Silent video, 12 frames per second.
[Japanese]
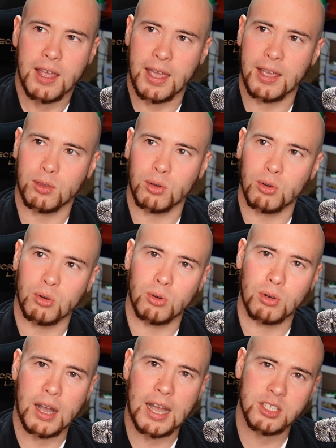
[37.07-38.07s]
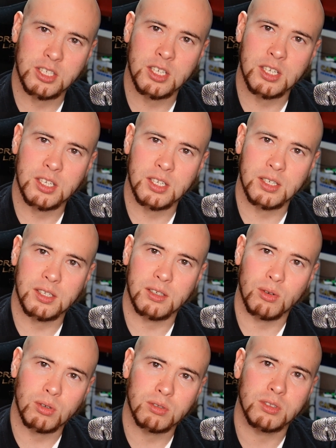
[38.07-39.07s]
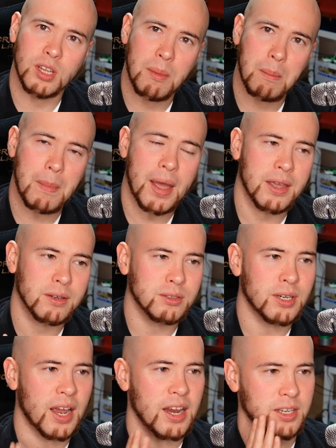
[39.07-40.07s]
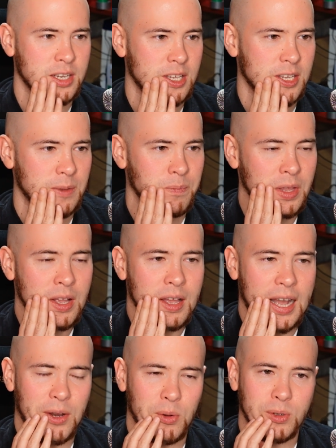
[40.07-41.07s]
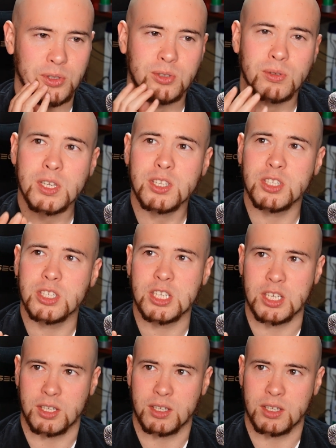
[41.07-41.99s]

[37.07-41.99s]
えーとはち、ろくねんまえぐらいにあの Twitch